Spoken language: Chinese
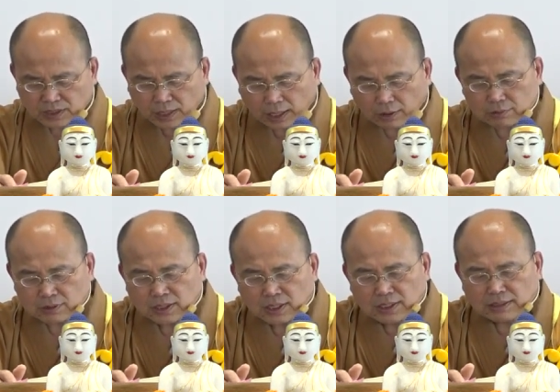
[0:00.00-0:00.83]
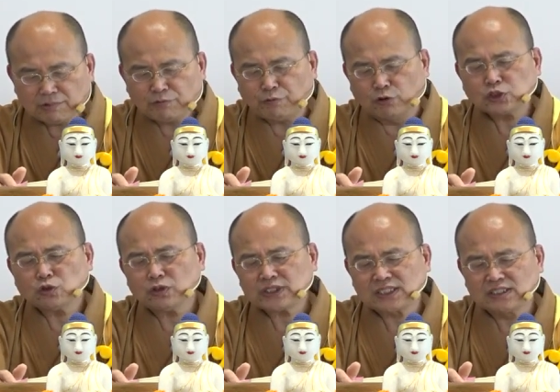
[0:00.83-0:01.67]
好。那么佛
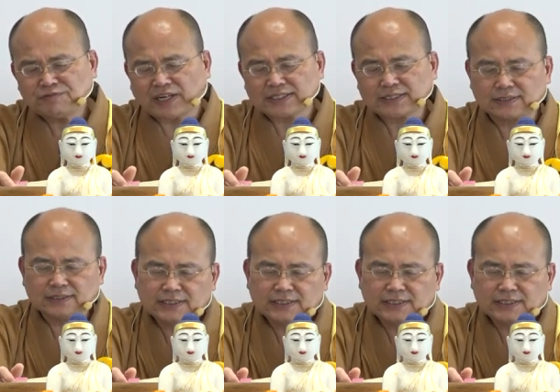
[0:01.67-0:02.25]
说此法时，